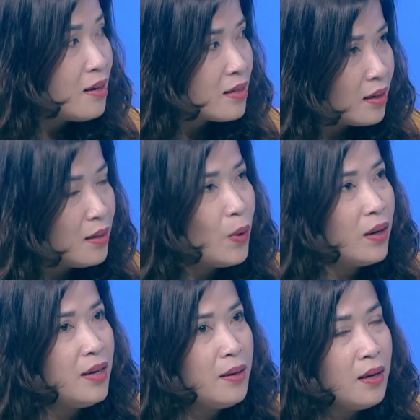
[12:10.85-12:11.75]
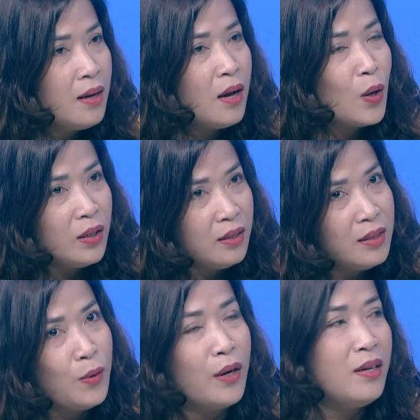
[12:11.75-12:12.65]
nhân sự quản lý con
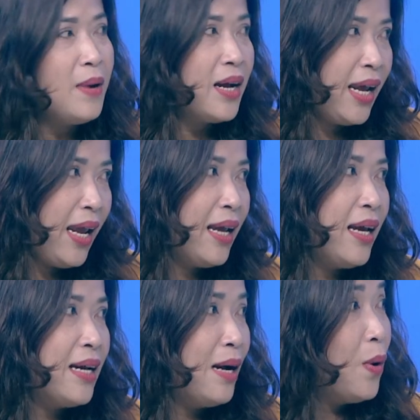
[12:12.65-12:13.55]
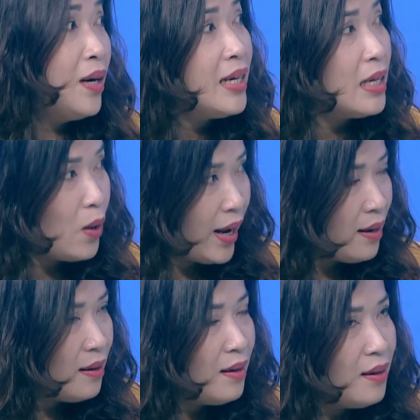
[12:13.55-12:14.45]
người quản lý bán hàng kể cả quản lý kế toán